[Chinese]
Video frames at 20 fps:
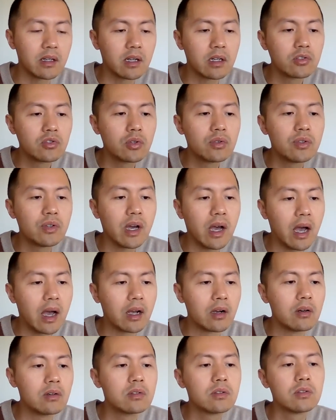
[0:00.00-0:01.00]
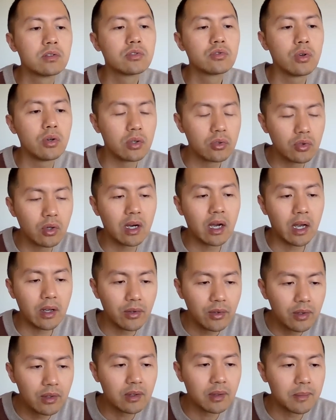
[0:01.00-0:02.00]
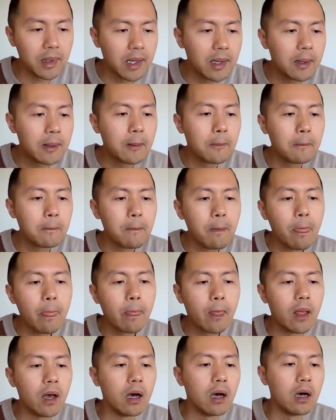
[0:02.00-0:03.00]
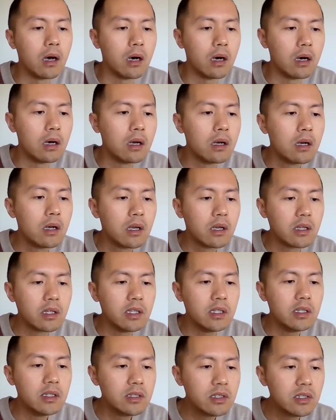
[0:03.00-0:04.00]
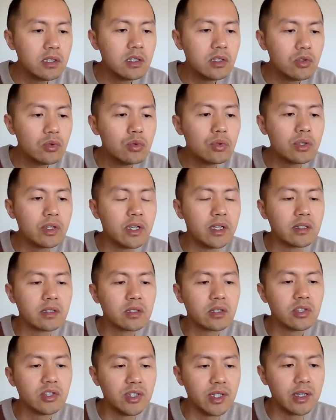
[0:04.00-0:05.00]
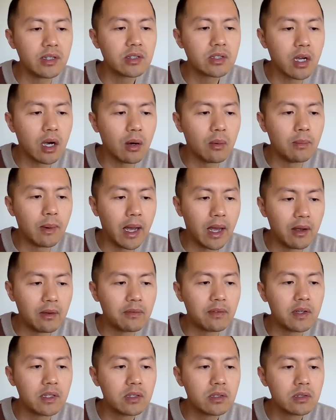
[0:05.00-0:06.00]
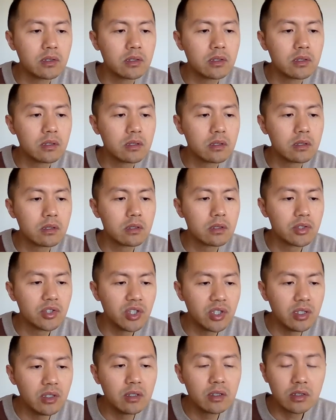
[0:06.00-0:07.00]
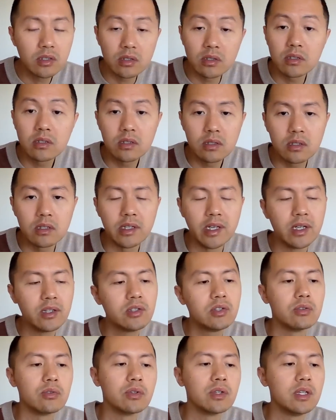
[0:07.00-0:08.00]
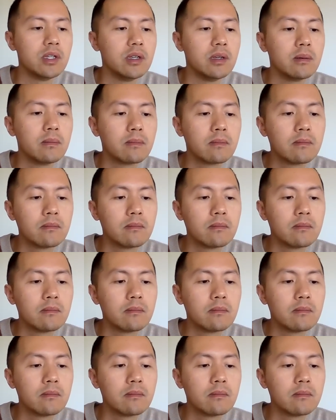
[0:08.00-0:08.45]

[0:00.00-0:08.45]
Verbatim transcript: 你看中原海空就是做做海运的嘛，啊一季度也是减少百分之七十四点九一，